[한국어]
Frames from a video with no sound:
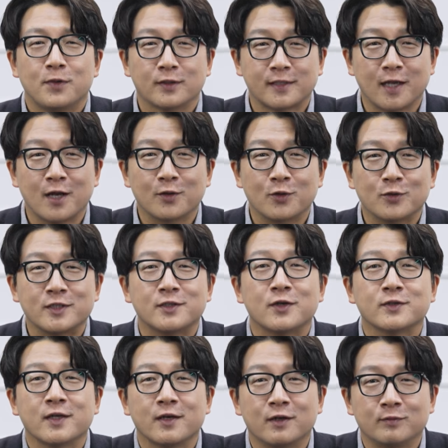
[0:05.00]
평생학교
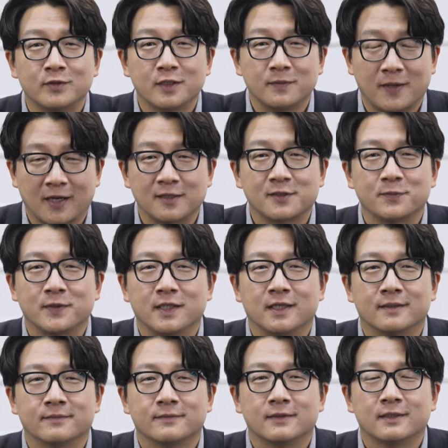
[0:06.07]
시청자 여러분들 반갑습니다.
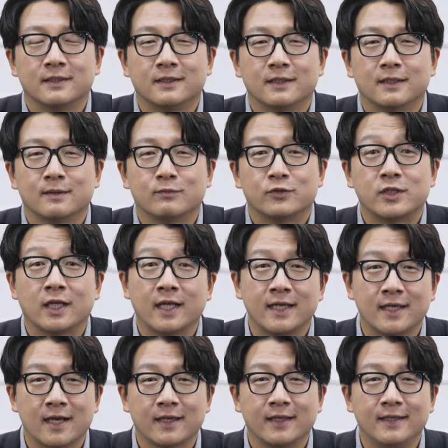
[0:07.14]
부산의
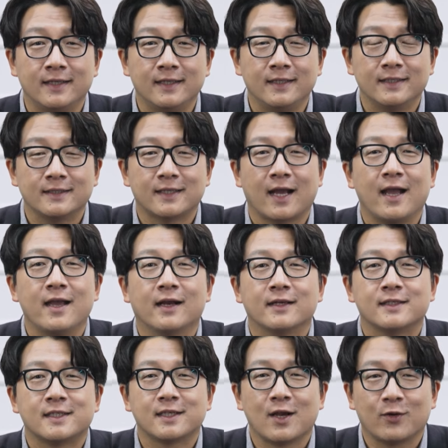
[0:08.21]
이야기를 다양한
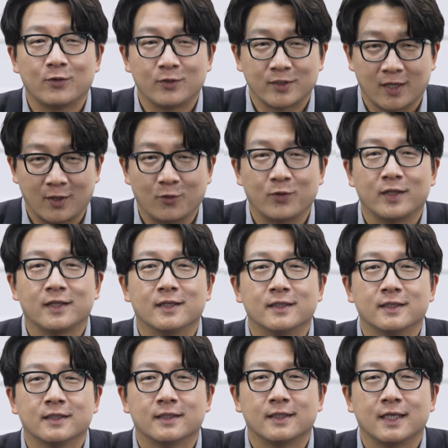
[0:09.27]
시각으로 전하고 있는
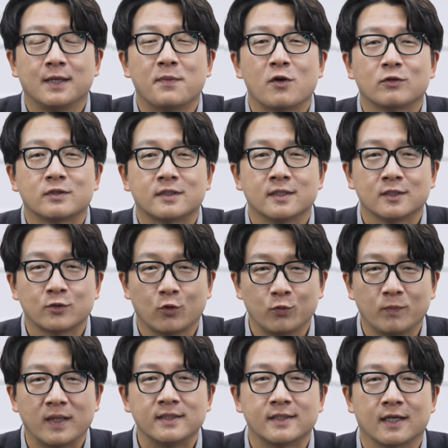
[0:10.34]
이바구스트
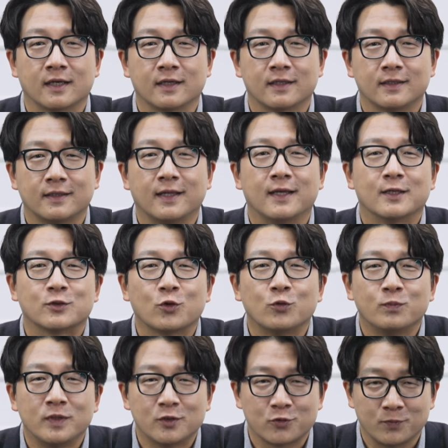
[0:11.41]
손반장, 네,
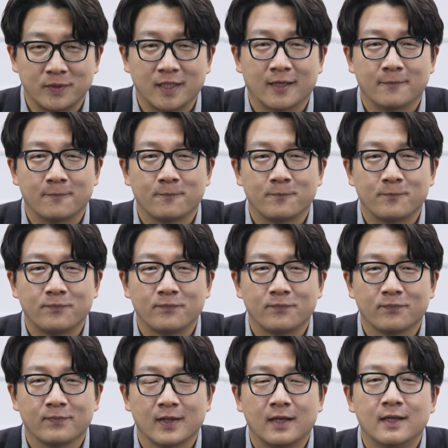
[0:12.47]
손민수입니다.
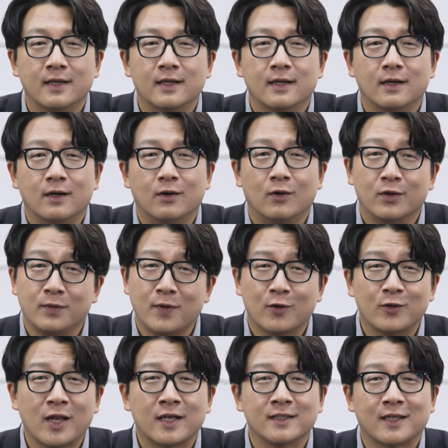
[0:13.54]
어,
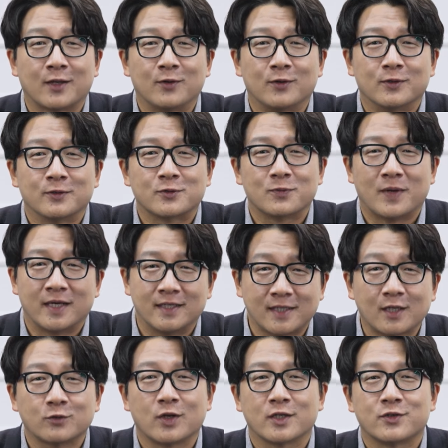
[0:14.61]
이바구라는 단어 좀 많이
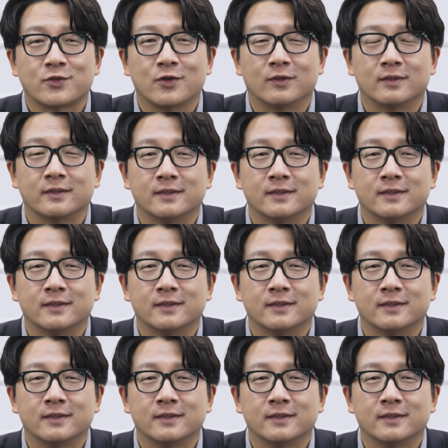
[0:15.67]
생소하시죠?